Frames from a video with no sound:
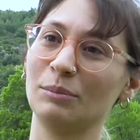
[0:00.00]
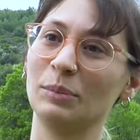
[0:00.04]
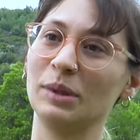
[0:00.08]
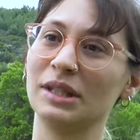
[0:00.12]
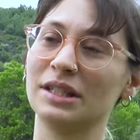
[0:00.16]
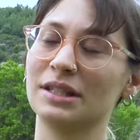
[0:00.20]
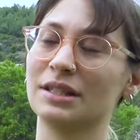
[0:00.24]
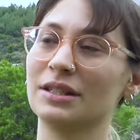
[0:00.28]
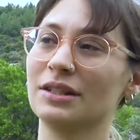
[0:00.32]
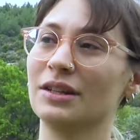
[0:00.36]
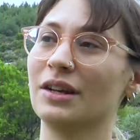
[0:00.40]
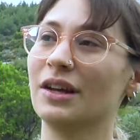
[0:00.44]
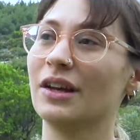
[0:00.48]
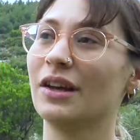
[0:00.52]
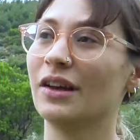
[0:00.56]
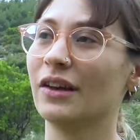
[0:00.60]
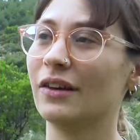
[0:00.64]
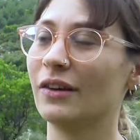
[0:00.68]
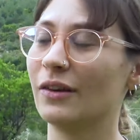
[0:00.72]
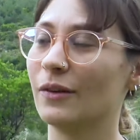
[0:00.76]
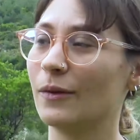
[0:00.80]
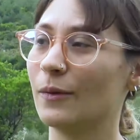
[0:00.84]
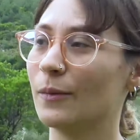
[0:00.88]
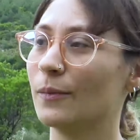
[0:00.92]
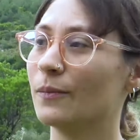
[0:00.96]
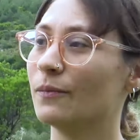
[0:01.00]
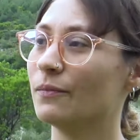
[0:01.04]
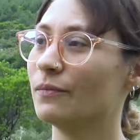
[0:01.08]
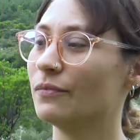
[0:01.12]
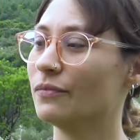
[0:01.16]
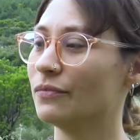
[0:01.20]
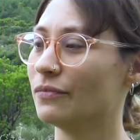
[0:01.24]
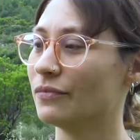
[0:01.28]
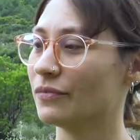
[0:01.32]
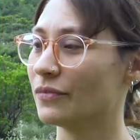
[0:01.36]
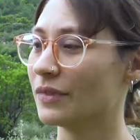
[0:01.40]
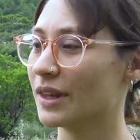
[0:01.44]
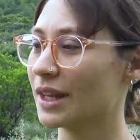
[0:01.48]
bir e,
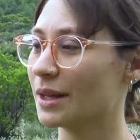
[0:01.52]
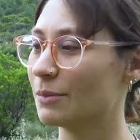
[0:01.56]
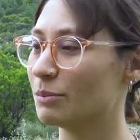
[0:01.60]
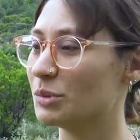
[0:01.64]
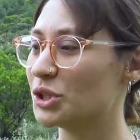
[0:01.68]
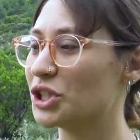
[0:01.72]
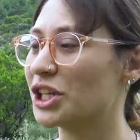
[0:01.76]
bir